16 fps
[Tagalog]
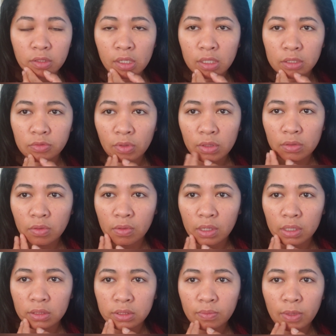ilang sweldo
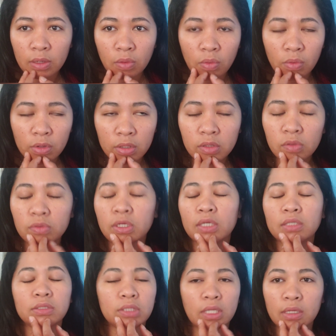karo si maluoy gyud
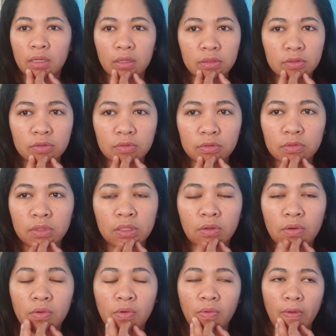ka istanan. Sus
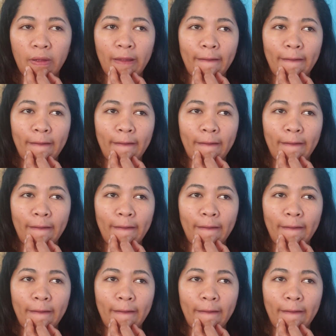Ginoo.